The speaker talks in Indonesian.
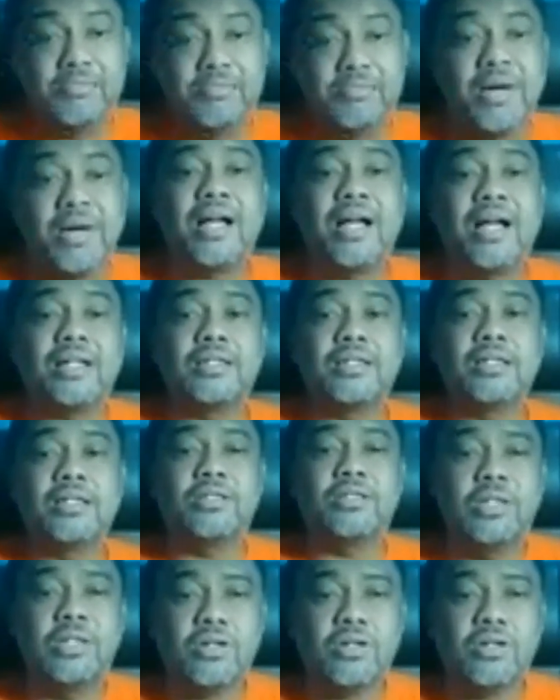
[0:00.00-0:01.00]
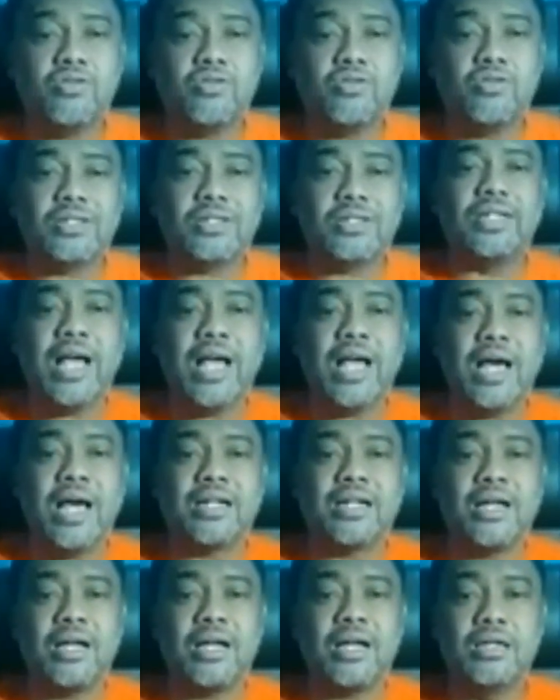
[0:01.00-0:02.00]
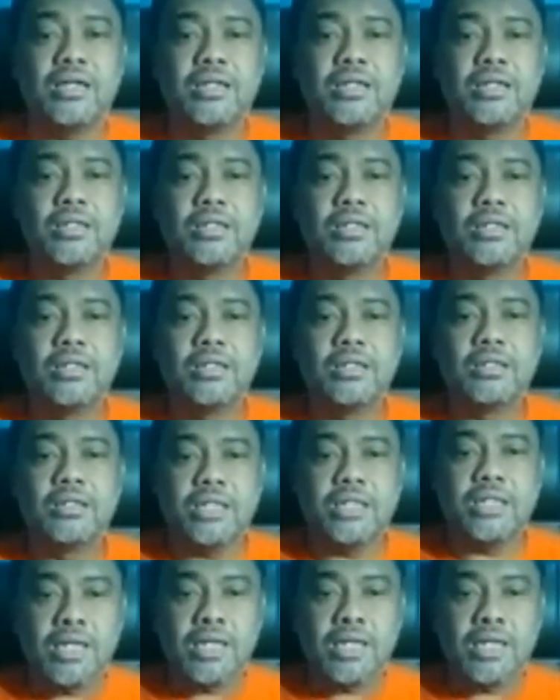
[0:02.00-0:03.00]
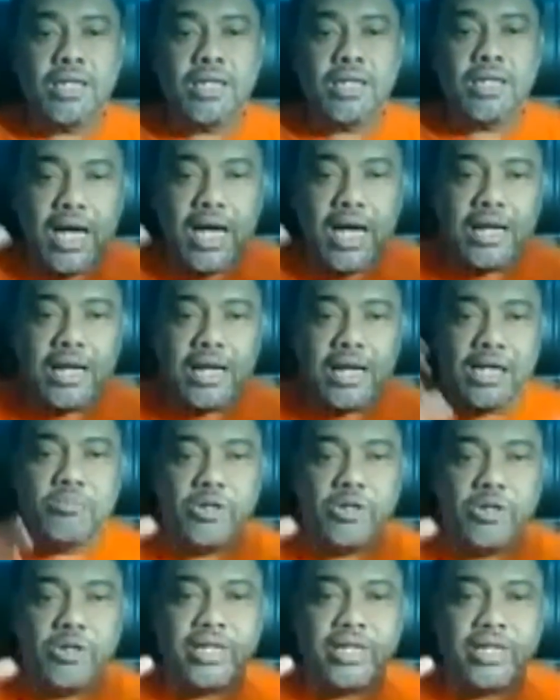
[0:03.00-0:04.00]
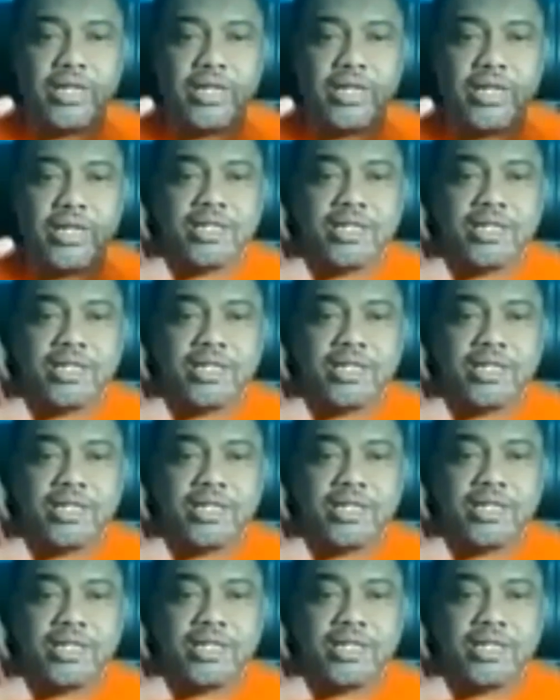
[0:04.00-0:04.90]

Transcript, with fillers: Kekayaan alam lain pertambangan itu dikuasai negara. Negara nggak boleh kaya